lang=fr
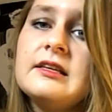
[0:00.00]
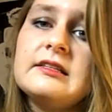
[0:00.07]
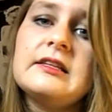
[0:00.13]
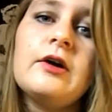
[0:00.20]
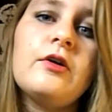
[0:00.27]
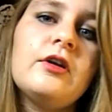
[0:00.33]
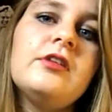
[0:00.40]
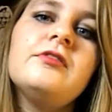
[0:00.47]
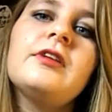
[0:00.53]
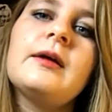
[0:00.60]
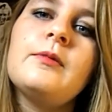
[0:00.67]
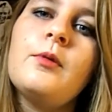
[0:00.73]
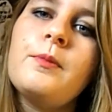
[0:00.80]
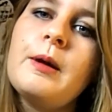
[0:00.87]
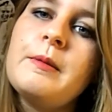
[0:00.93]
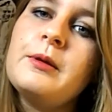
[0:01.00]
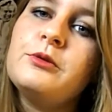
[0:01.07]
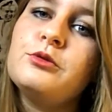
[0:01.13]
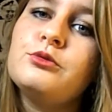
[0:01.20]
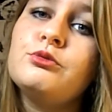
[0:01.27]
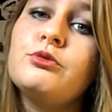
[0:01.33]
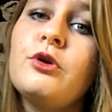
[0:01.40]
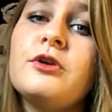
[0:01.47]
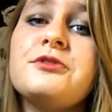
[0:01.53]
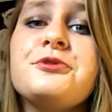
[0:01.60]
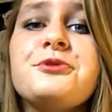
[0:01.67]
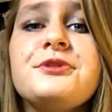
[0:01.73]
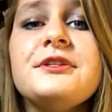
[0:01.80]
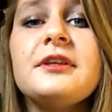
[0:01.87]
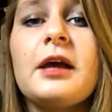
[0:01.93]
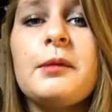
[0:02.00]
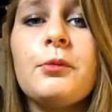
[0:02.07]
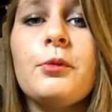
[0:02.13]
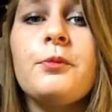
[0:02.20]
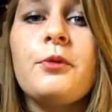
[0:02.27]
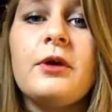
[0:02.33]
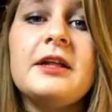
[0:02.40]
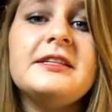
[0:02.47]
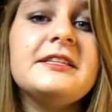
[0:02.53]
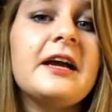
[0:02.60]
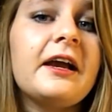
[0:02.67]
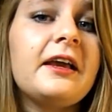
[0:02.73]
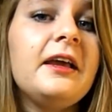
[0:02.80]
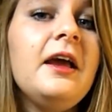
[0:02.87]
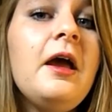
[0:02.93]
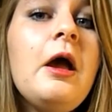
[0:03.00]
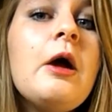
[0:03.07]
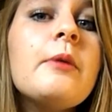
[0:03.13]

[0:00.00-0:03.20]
Ça enlève vraiment pas mal de douleur, c'est aussi très bon pour la diarrhée.